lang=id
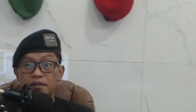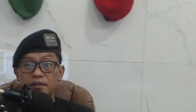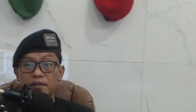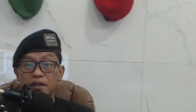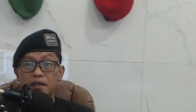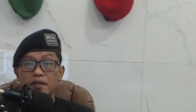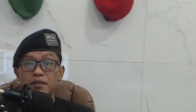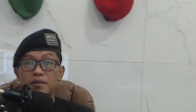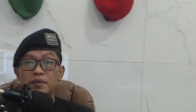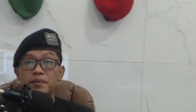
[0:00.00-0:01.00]
ya
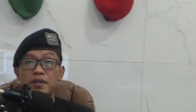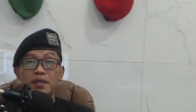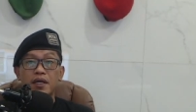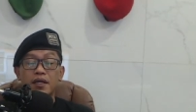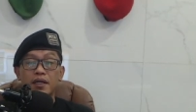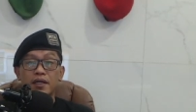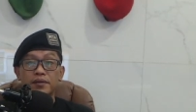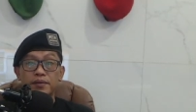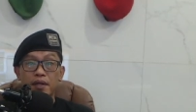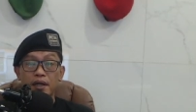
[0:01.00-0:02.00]
demi menegakkan
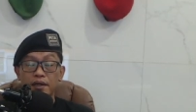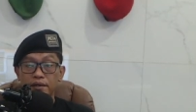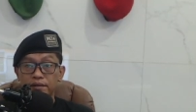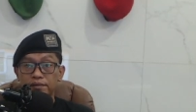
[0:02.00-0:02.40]
aturan